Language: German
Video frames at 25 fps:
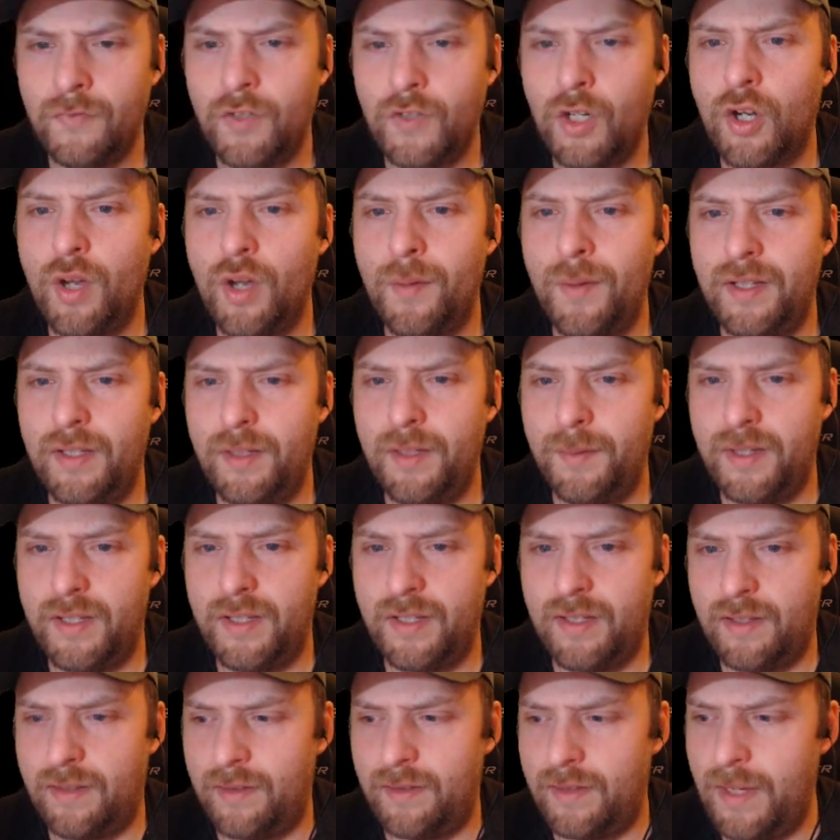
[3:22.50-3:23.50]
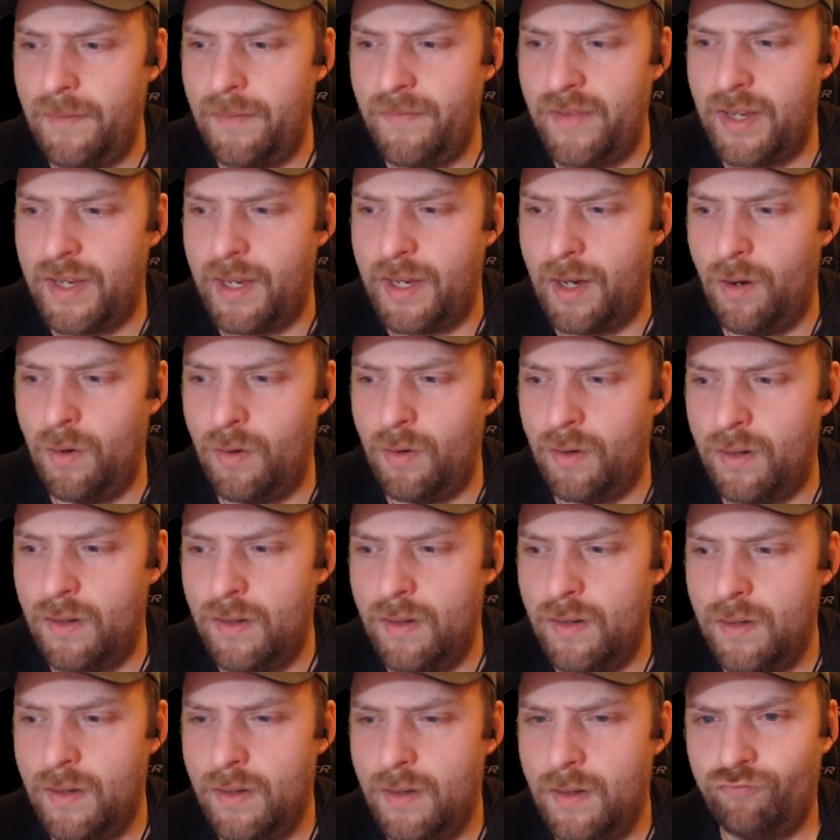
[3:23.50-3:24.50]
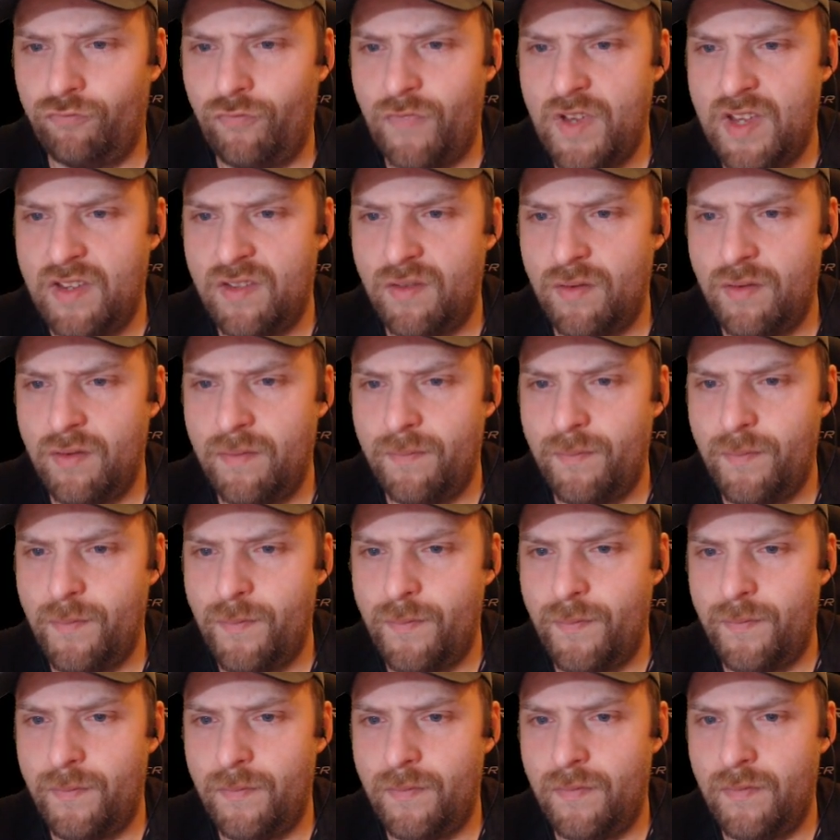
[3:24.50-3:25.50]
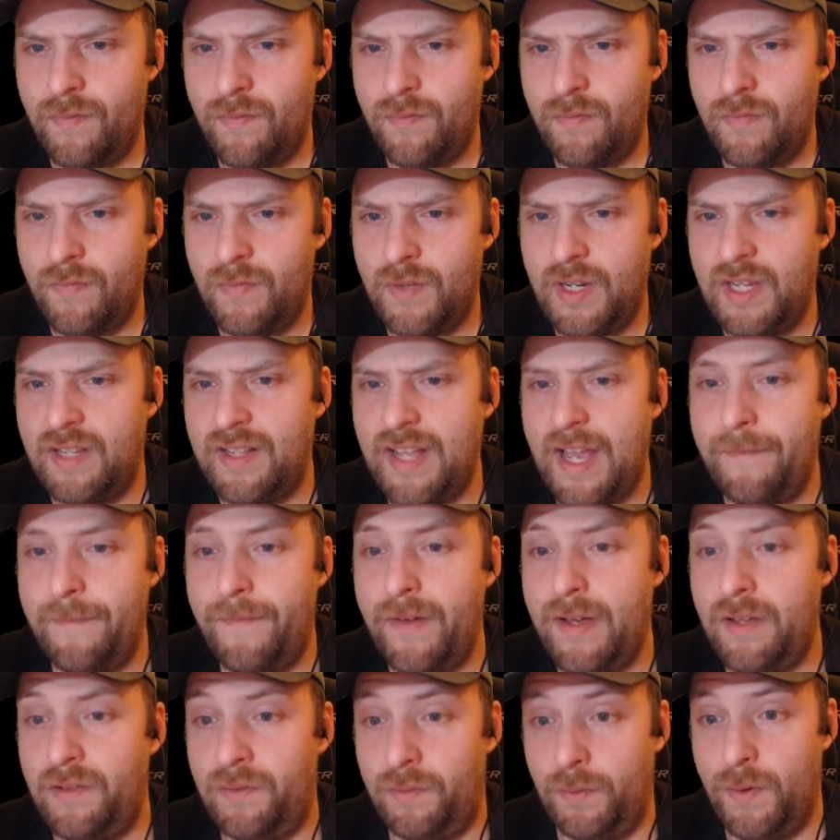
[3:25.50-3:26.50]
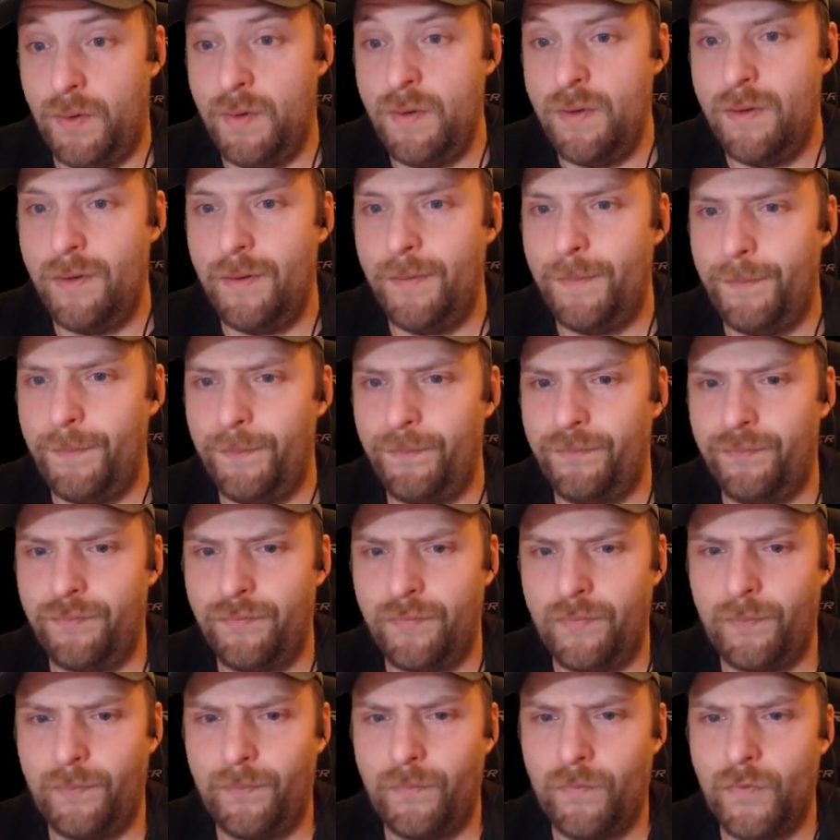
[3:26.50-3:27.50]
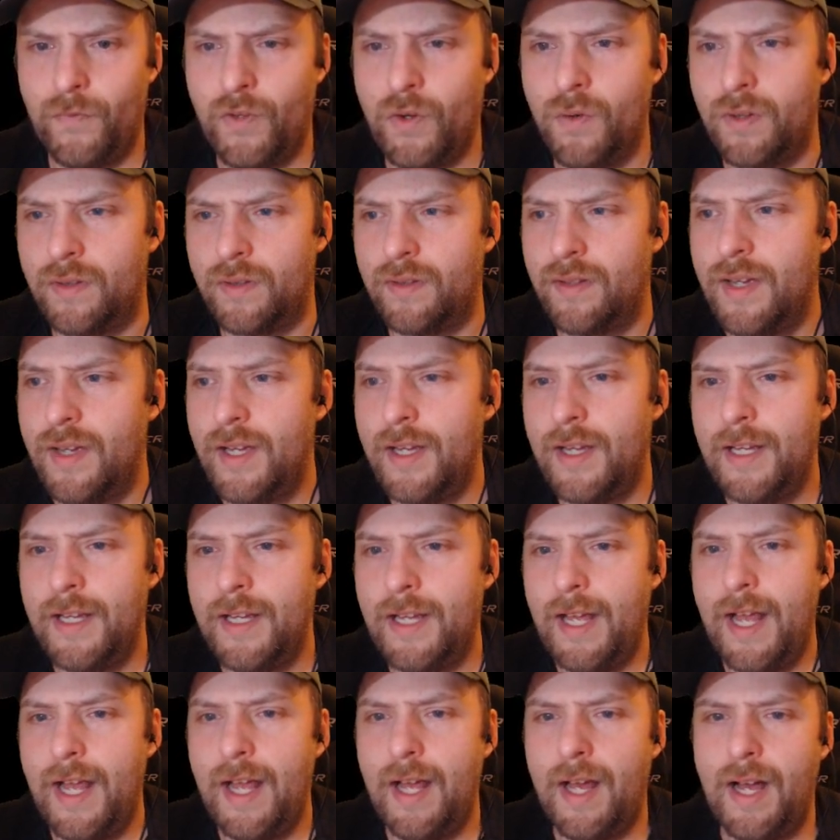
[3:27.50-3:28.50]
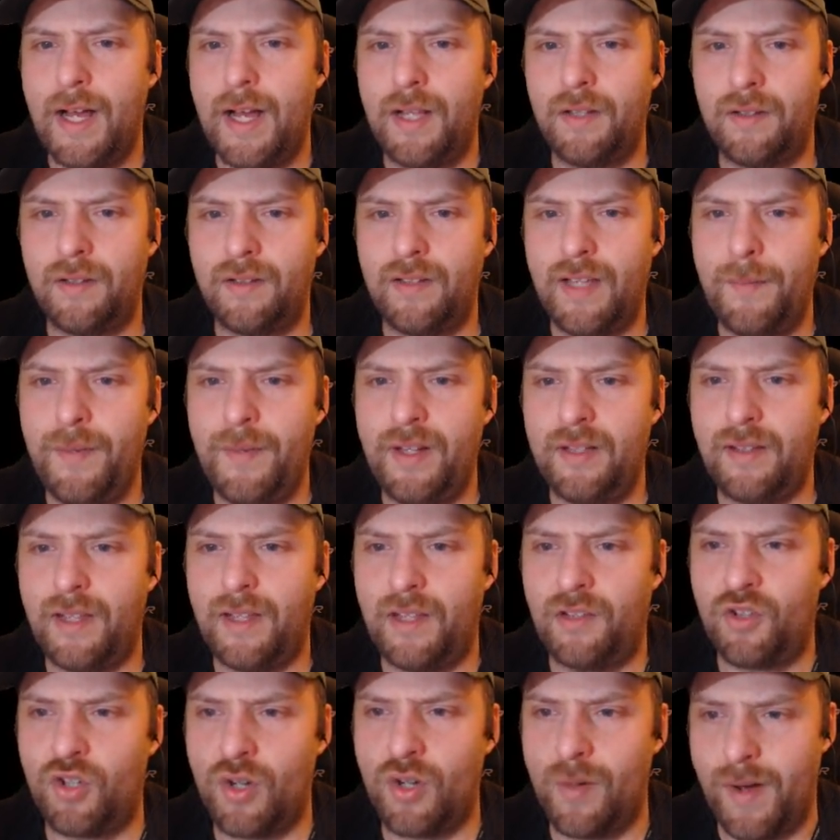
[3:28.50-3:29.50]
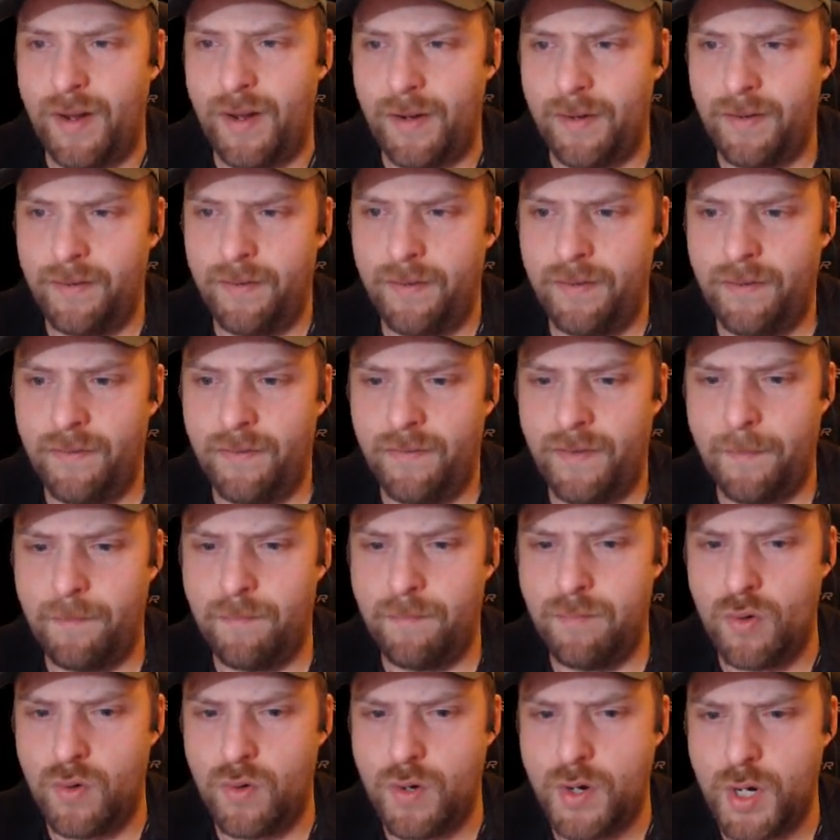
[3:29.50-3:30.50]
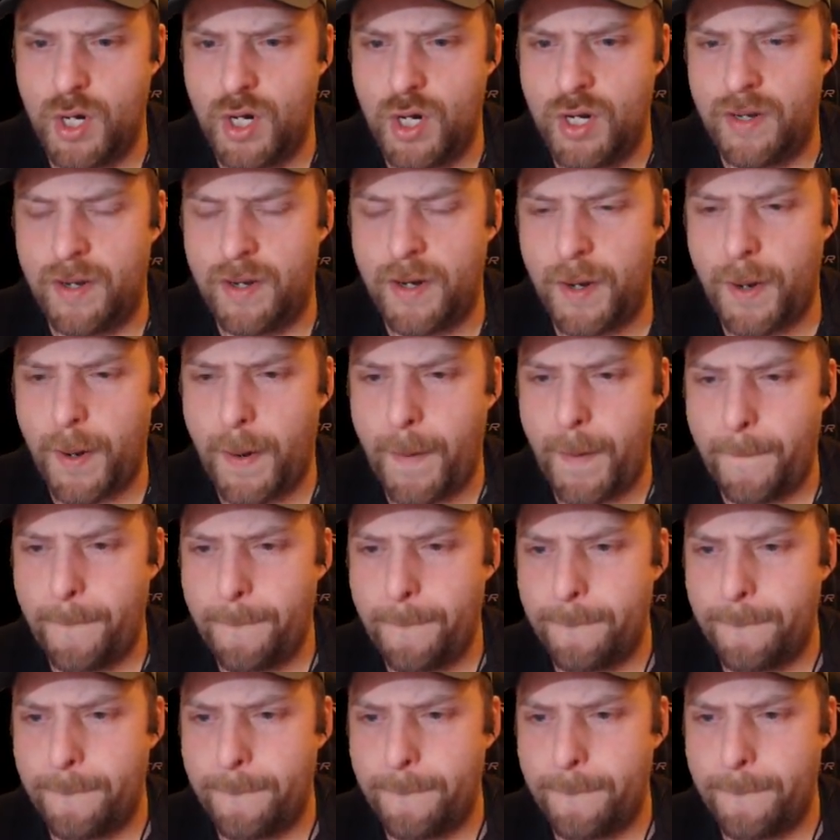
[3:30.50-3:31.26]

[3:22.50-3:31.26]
Dann können wir nämlich den Weg hier auch. Wieso? Nicht einfach so. Gut. Also, jetzt haben wir das schon mal verbunden.